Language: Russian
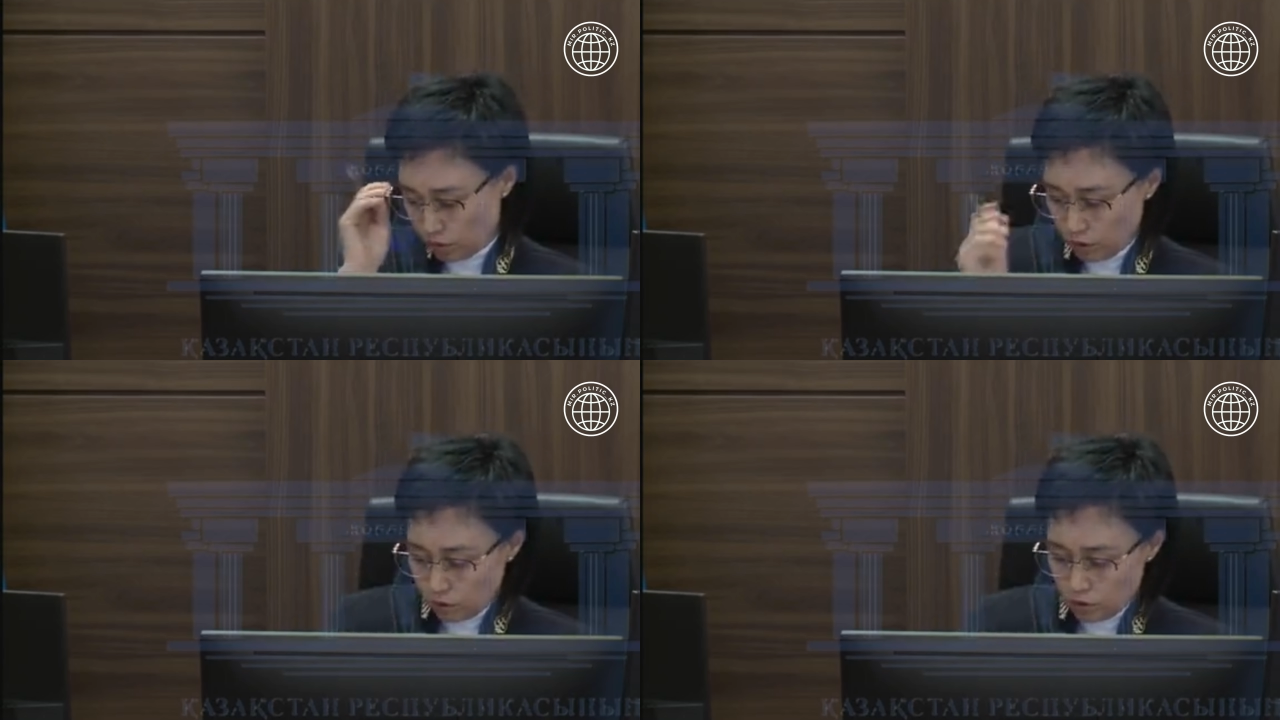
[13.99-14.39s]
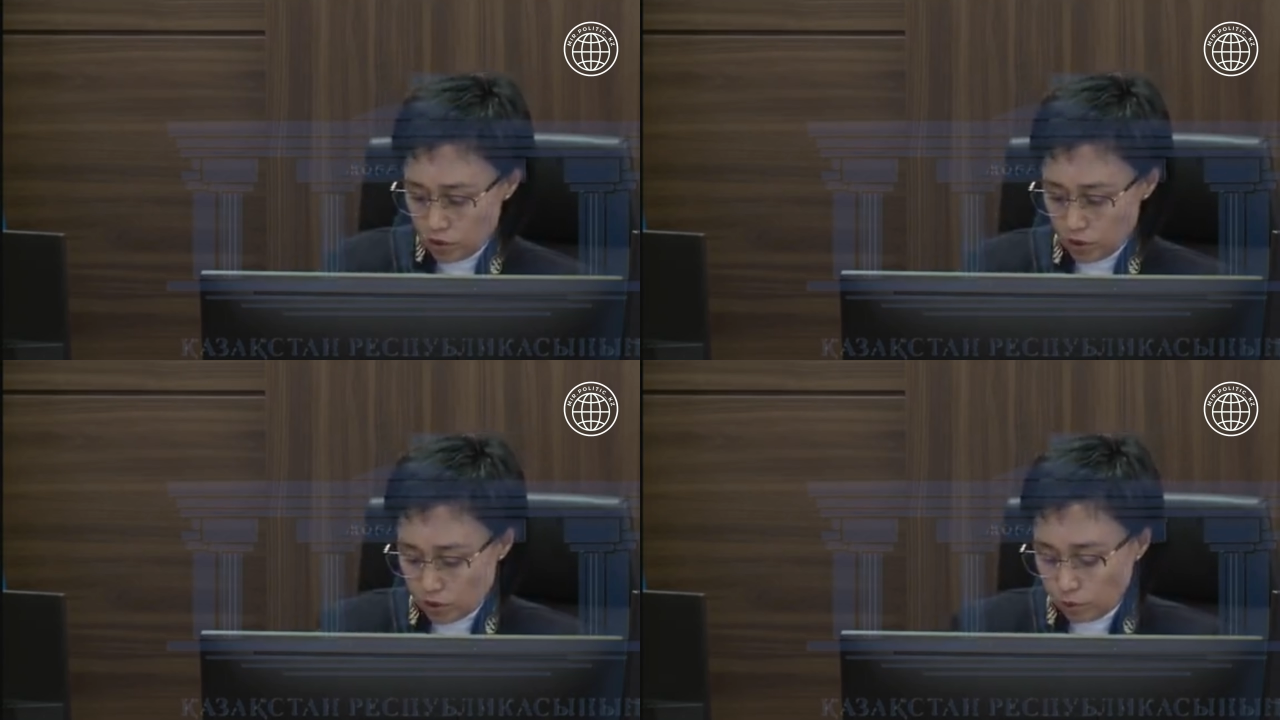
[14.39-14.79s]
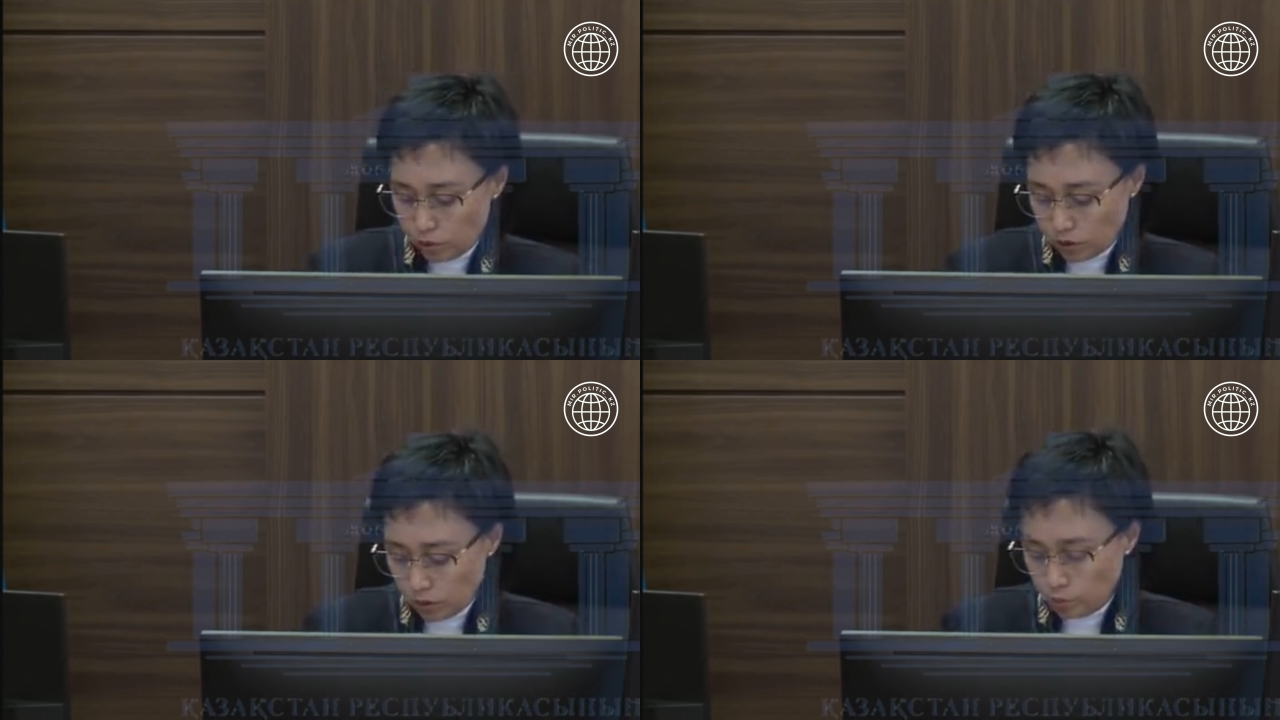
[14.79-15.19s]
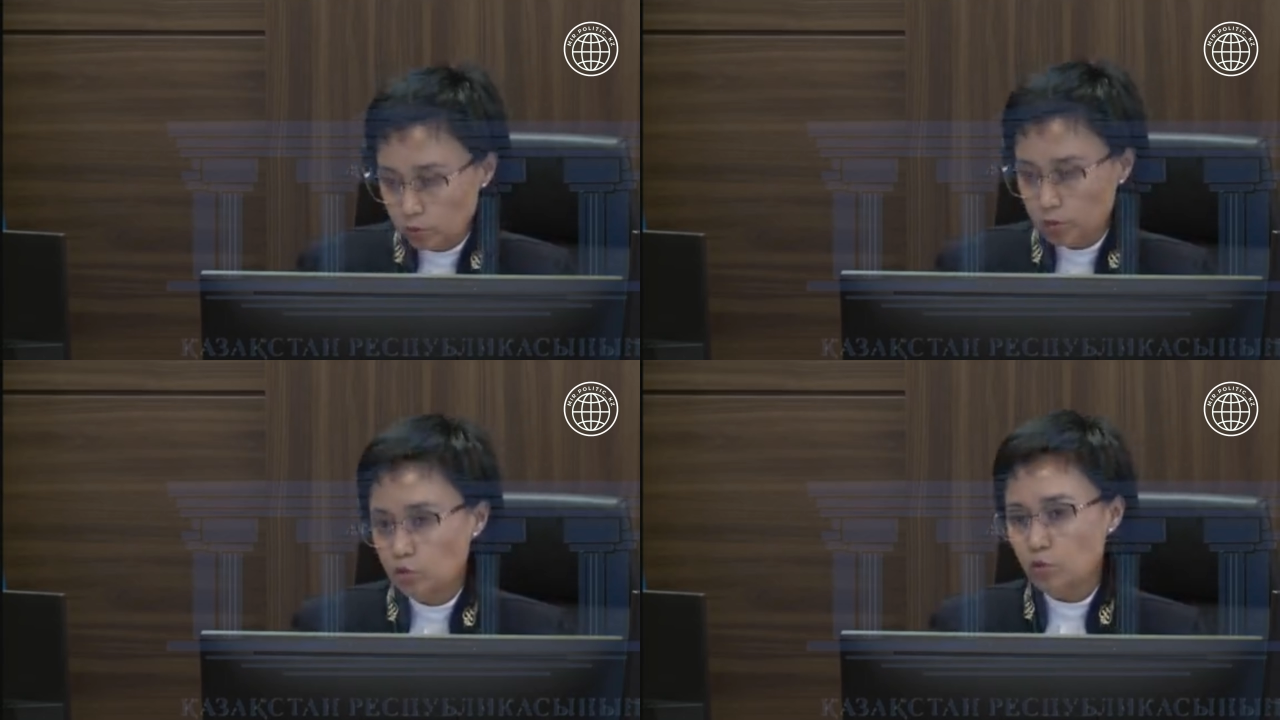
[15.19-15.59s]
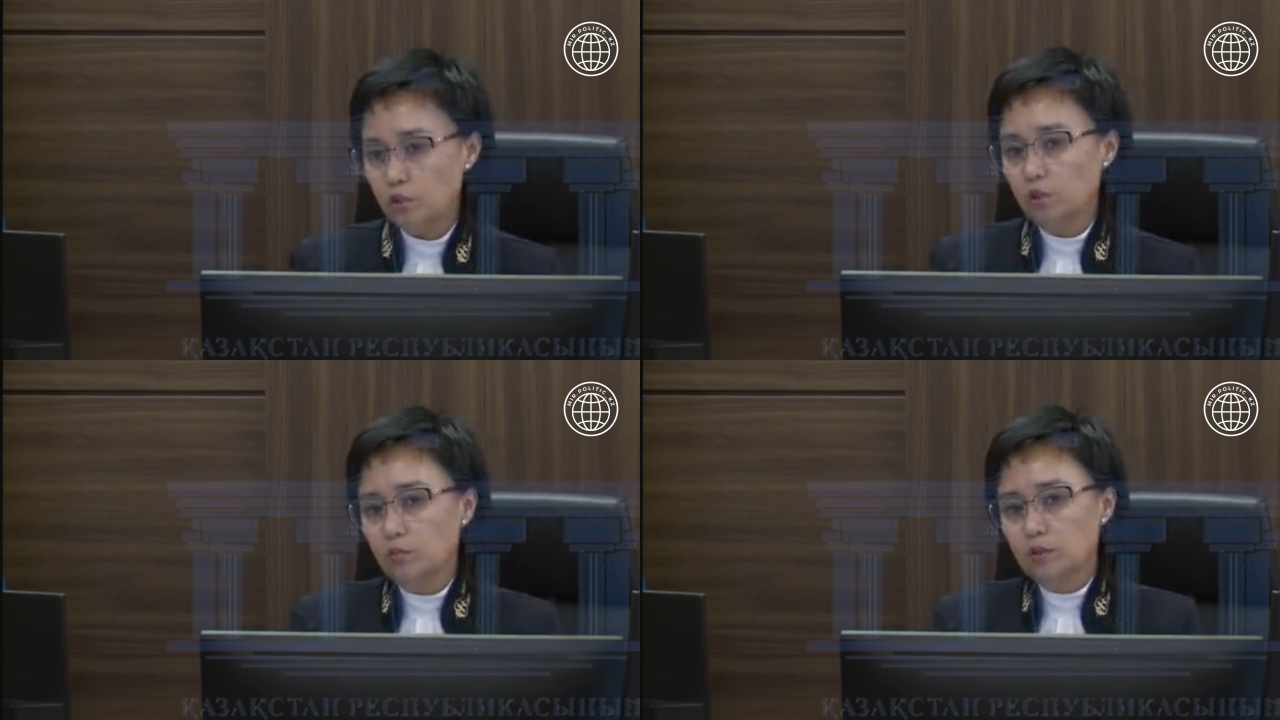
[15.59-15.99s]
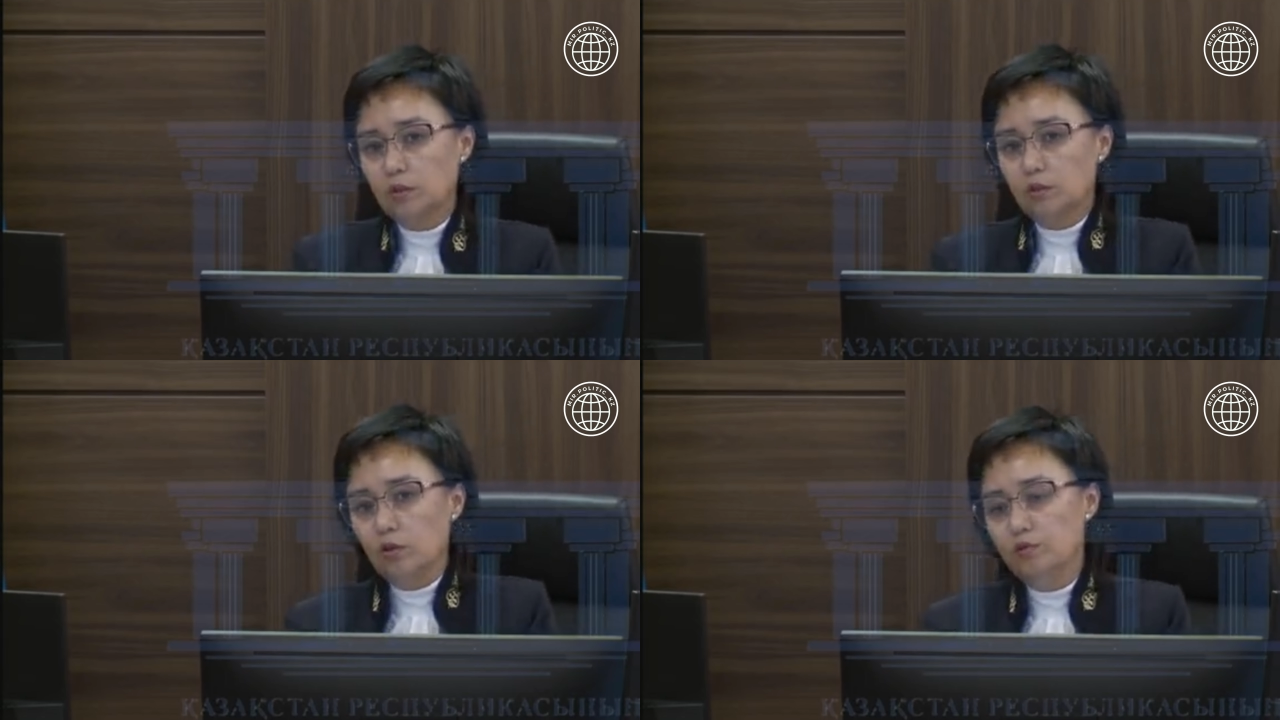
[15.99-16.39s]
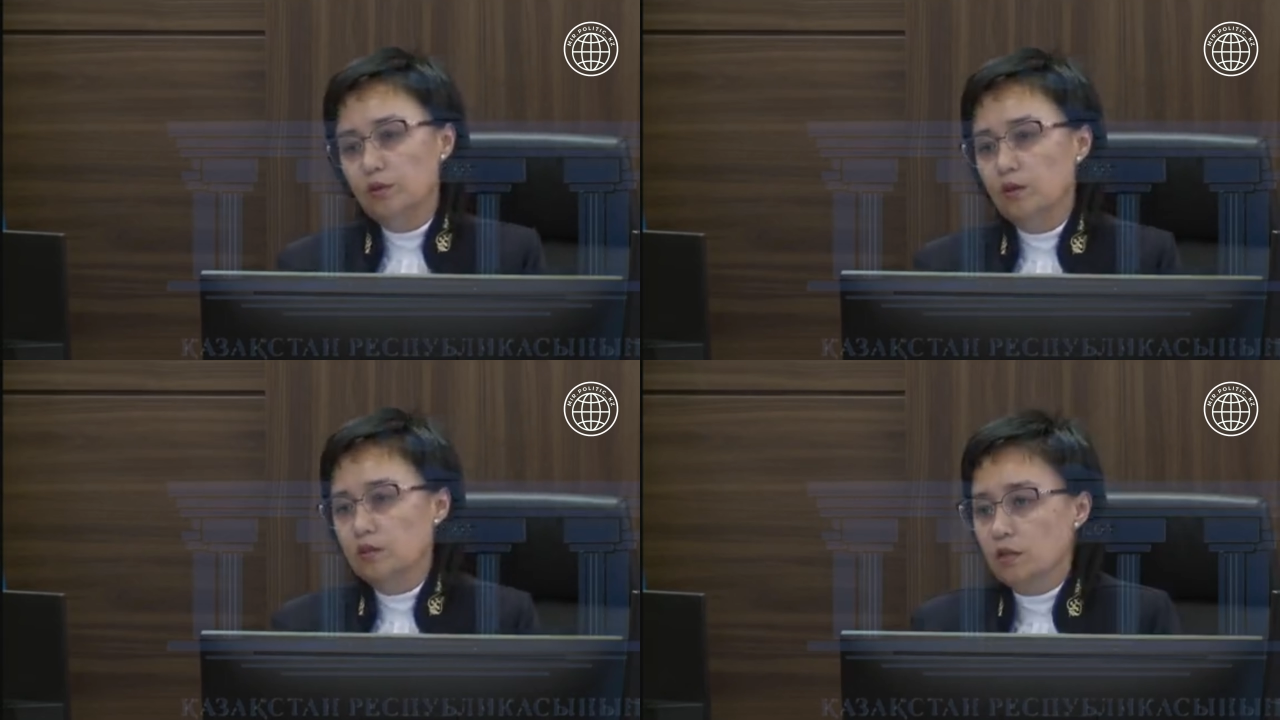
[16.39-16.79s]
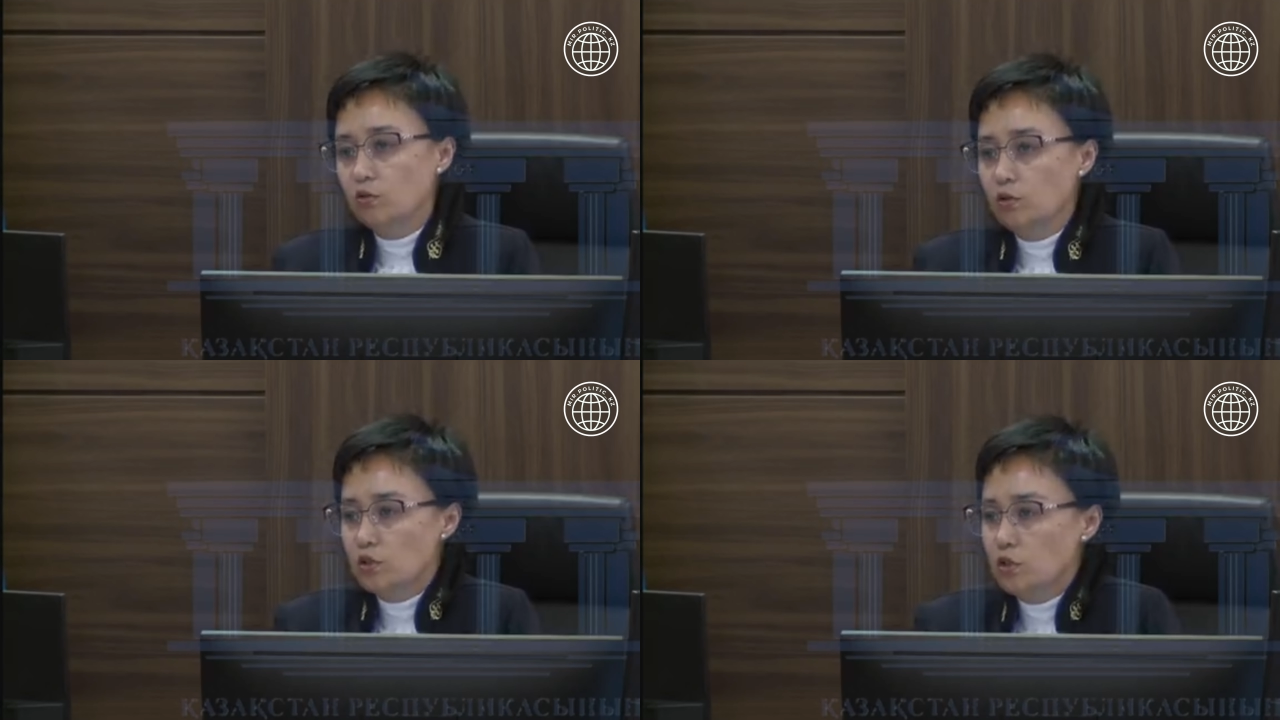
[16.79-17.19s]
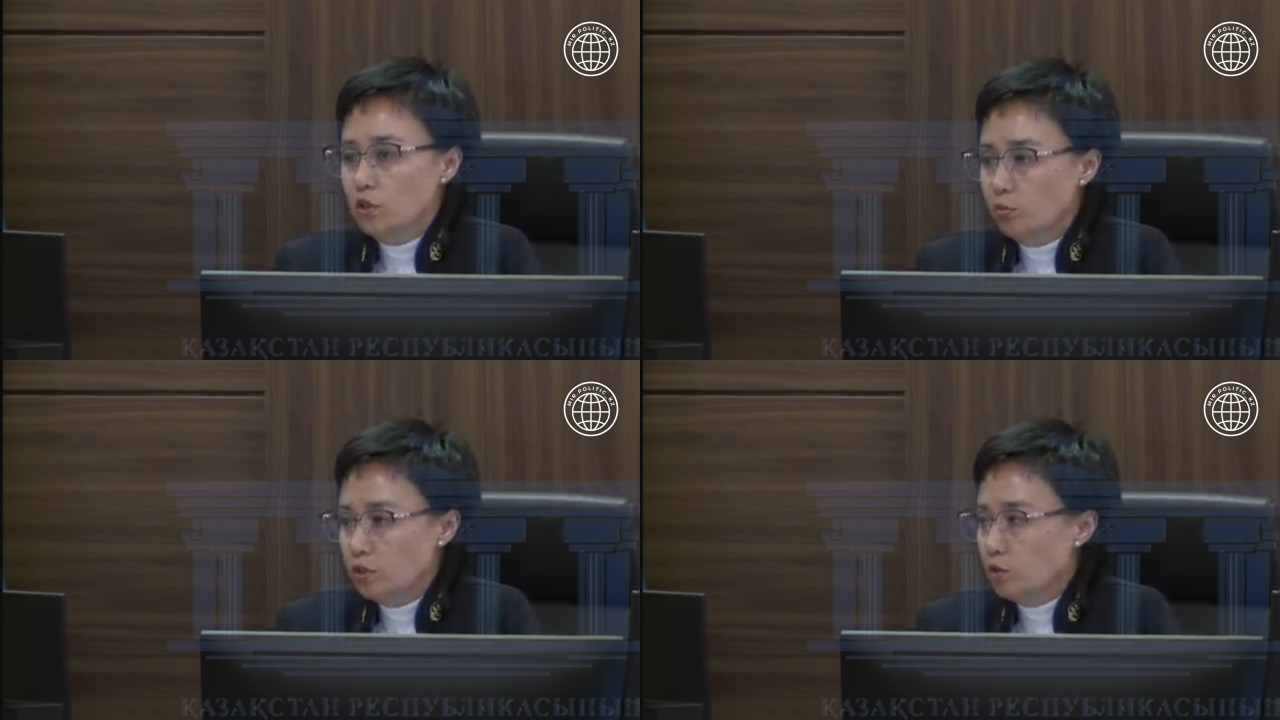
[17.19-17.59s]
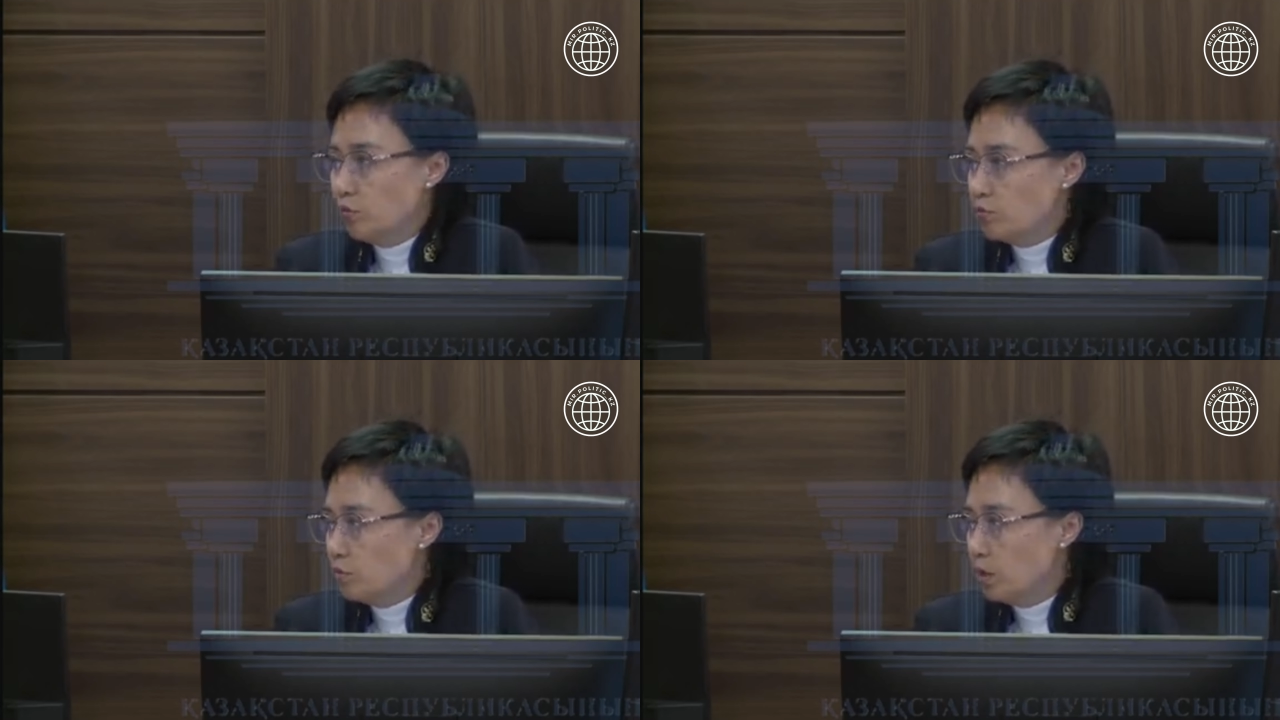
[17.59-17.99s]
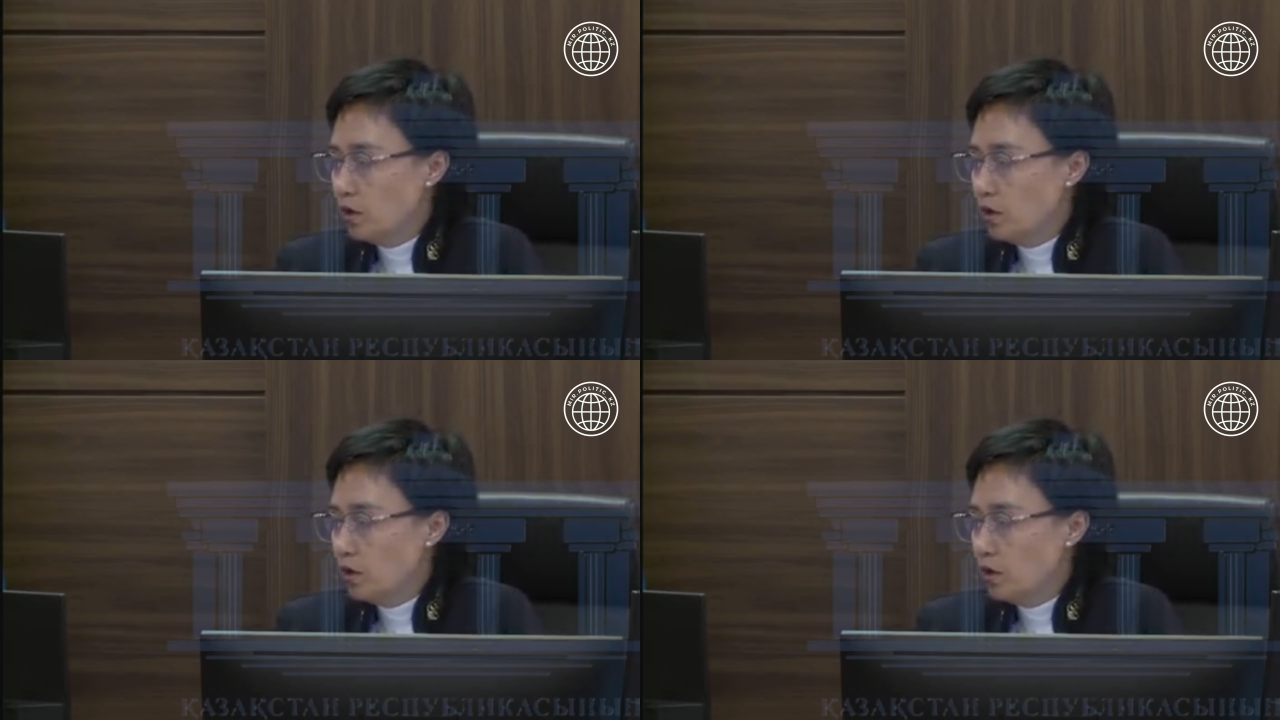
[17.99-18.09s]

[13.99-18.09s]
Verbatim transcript: Сейчас, после допроса сторонами, стороной обвинения, стороной защиты, потерпевшими,